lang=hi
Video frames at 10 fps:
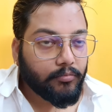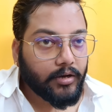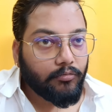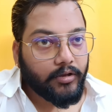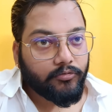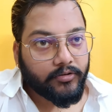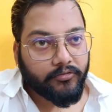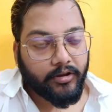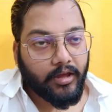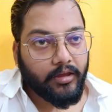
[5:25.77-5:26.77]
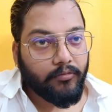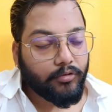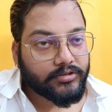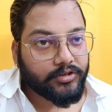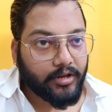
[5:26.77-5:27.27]
में बना हुआ है जो ऑस्ट्रिया है
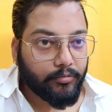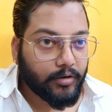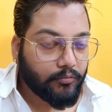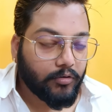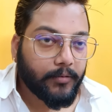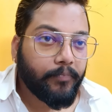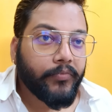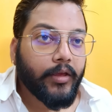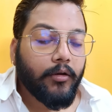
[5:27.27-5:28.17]
वो ऑस्ट्रिया में बना हुआ है